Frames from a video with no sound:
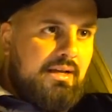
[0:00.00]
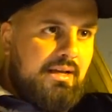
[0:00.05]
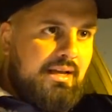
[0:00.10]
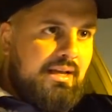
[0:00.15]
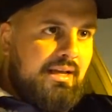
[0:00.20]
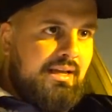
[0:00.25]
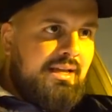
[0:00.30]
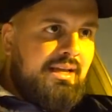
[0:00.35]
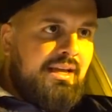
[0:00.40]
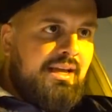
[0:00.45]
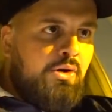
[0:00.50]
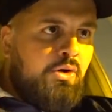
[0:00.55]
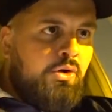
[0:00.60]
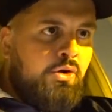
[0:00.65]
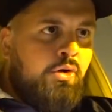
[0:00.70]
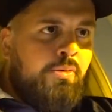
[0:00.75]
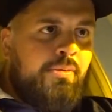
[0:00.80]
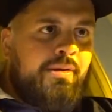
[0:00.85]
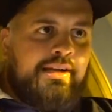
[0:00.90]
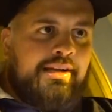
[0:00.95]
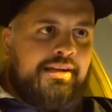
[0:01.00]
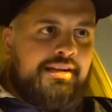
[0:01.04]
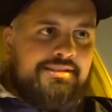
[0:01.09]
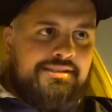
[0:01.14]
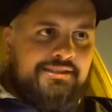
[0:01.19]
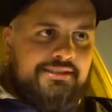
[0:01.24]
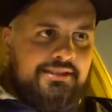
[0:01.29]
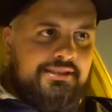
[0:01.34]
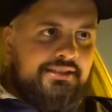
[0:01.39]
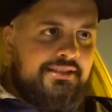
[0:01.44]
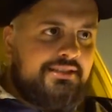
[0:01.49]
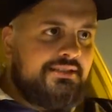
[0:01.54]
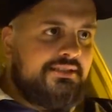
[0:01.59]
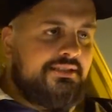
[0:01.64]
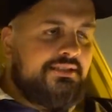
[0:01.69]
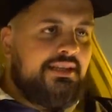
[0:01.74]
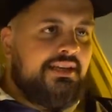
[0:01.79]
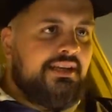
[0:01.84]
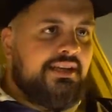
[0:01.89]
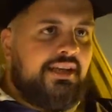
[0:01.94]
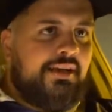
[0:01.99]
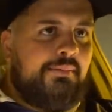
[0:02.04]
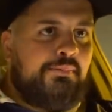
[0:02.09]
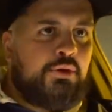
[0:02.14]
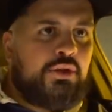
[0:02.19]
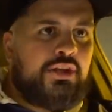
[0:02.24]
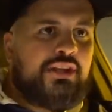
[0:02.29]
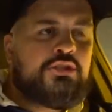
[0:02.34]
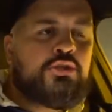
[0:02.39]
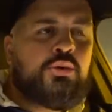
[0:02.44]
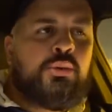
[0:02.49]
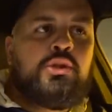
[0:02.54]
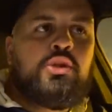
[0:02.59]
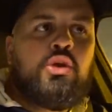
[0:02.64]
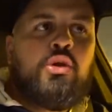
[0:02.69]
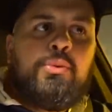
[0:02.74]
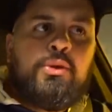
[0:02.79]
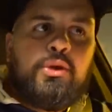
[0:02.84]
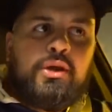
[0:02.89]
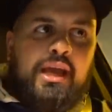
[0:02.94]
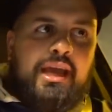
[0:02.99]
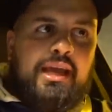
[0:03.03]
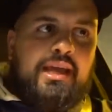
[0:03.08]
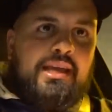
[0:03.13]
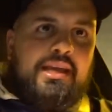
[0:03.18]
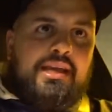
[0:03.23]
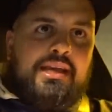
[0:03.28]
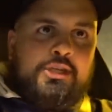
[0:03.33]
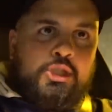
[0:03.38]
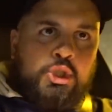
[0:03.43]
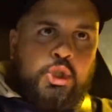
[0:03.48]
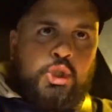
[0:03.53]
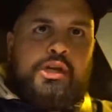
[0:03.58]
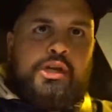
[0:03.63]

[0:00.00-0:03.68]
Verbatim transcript: eh, económica, ¿entendés? Eh, porque, sobre todo porque yo